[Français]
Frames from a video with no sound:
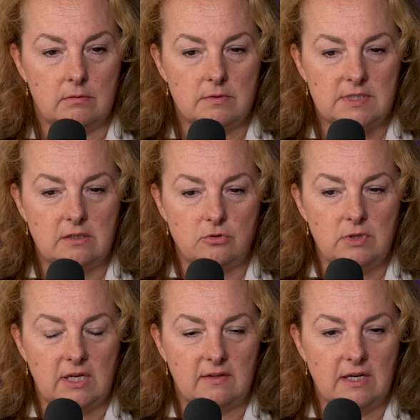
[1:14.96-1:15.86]
c'est
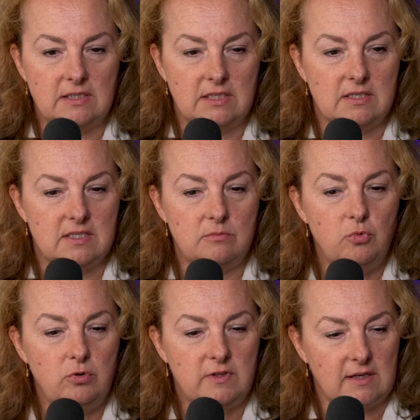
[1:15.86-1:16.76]
une attaque qui est
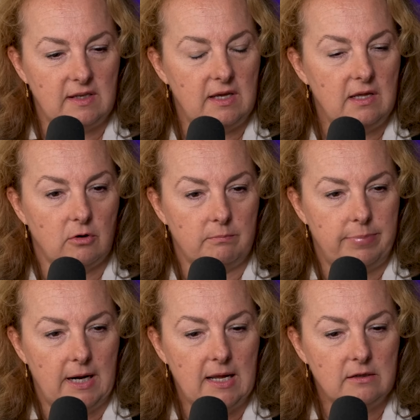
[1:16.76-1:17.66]
simultanée dans
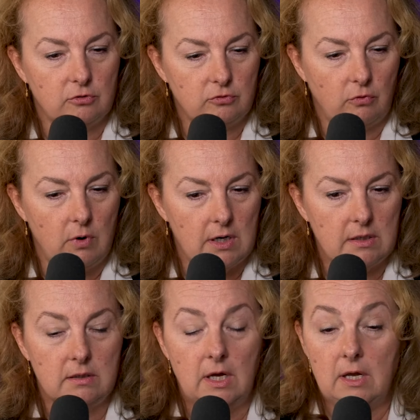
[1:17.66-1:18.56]
plein
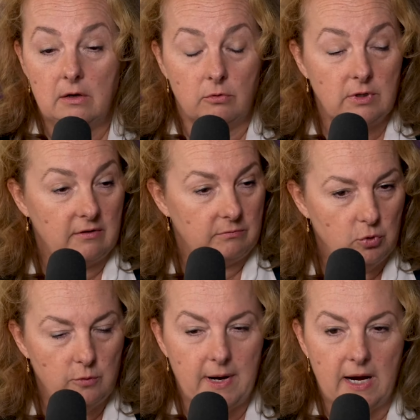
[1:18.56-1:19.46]
d'endroits. On a
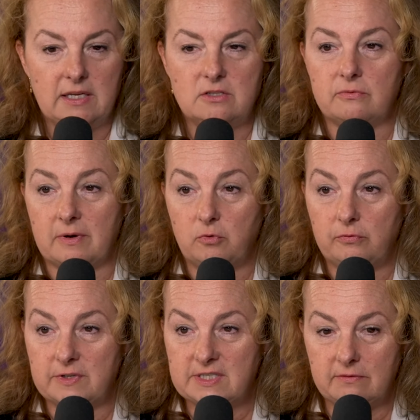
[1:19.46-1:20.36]
beaucoup parlé de ce fameux
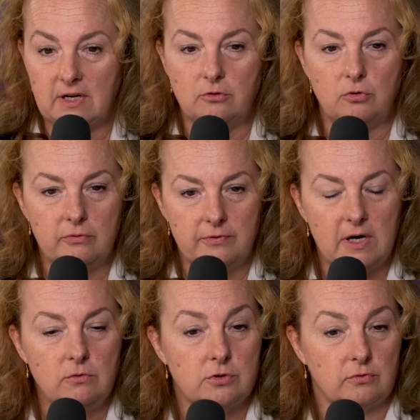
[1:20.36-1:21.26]
festival de
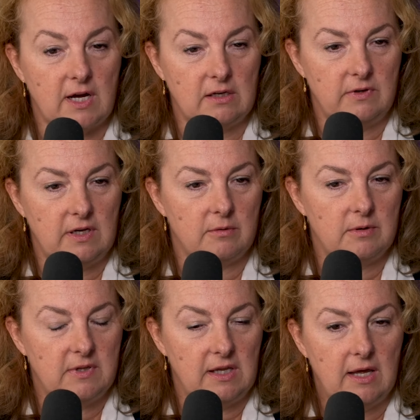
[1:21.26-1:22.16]
Nova où sont arrivés quand
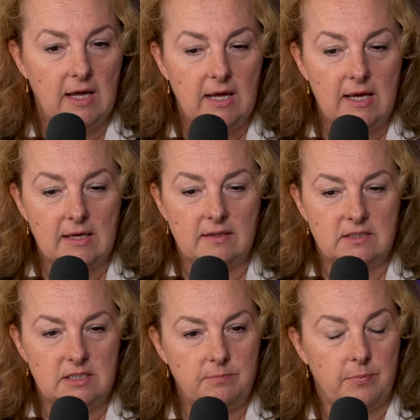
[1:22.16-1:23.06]
même des, des
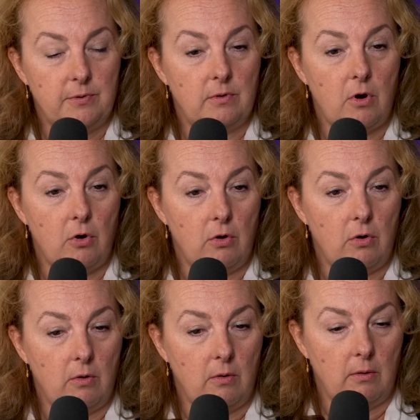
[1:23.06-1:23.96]
types euh,
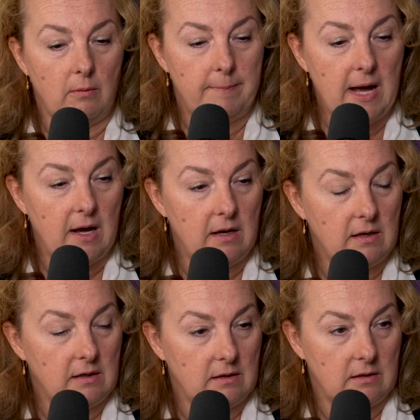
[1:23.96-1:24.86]
en,
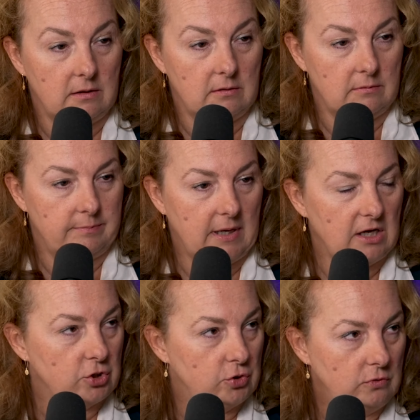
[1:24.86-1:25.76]

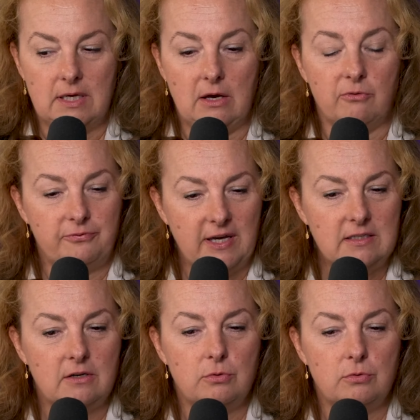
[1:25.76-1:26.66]
parachute. Et en
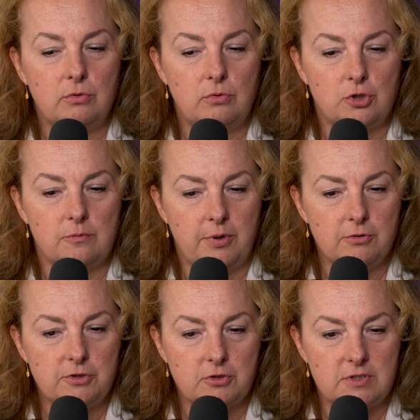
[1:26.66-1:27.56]
fait, le, je
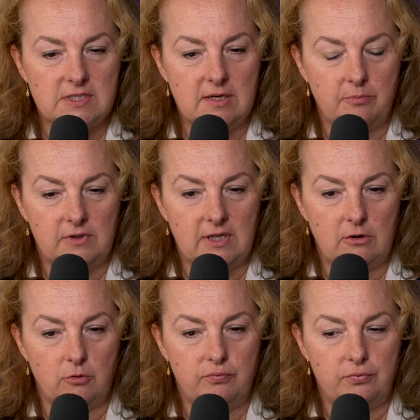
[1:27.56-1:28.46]
pense que ce qui est
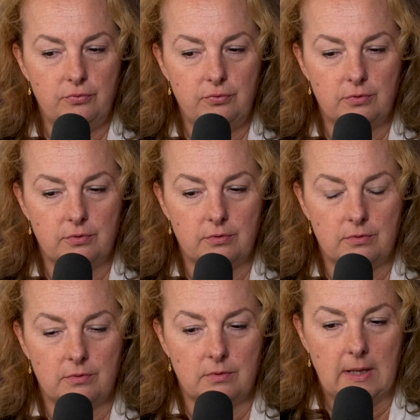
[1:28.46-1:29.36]
peut-être le plus
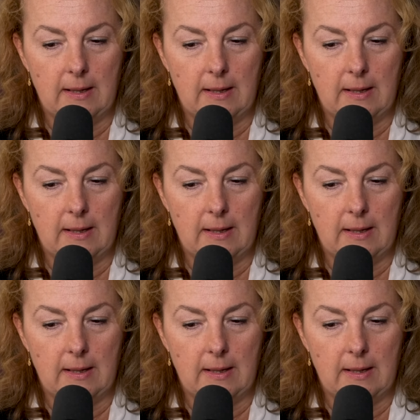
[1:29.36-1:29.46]
euh,